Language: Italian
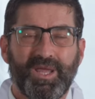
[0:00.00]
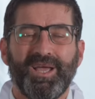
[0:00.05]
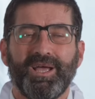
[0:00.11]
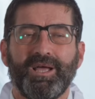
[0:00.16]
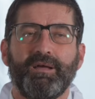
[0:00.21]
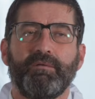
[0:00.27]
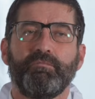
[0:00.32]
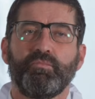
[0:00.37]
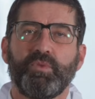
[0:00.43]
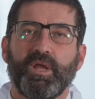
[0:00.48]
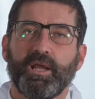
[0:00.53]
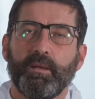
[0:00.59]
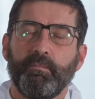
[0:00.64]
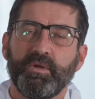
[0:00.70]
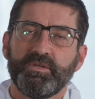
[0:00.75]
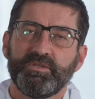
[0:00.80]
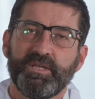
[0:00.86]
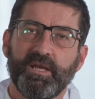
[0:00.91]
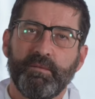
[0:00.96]
che ha una
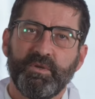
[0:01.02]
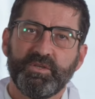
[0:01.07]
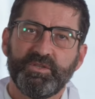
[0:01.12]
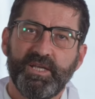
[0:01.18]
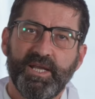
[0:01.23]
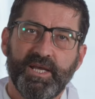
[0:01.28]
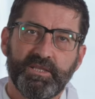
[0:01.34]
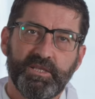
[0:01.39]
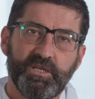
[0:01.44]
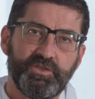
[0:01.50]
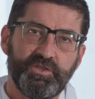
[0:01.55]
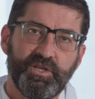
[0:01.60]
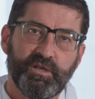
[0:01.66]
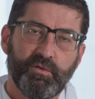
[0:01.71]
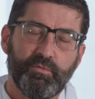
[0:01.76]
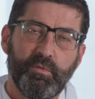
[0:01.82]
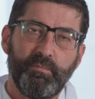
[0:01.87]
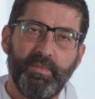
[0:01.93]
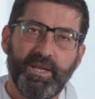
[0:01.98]
capacità macinante di
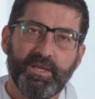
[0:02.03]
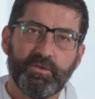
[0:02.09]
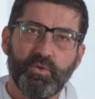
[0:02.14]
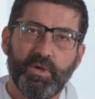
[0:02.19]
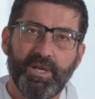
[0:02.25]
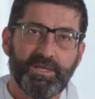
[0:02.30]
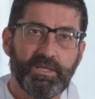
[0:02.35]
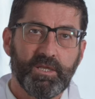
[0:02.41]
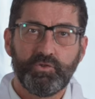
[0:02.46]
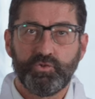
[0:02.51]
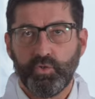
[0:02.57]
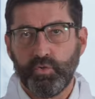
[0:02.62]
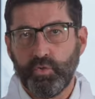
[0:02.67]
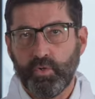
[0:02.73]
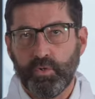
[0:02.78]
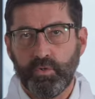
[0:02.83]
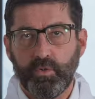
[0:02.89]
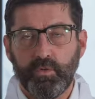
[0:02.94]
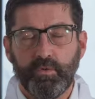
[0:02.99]
circa 2.000 tonnellate al
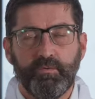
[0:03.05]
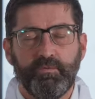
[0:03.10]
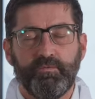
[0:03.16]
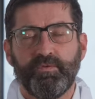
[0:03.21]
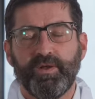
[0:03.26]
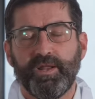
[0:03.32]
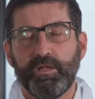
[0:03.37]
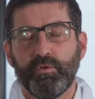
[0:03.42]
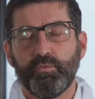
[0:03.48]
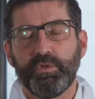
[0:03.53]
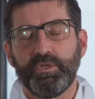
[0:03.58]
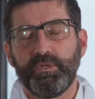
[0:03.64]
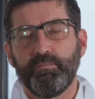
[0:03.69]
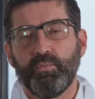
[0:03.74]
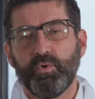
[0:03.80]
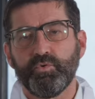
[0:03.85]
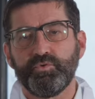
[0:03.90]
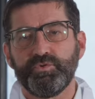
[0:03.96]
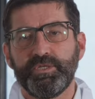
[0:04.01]
giorno fra le due
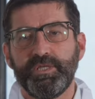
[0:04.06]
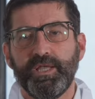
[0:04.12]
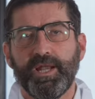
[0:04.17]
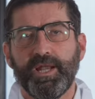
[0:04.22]
tipologie di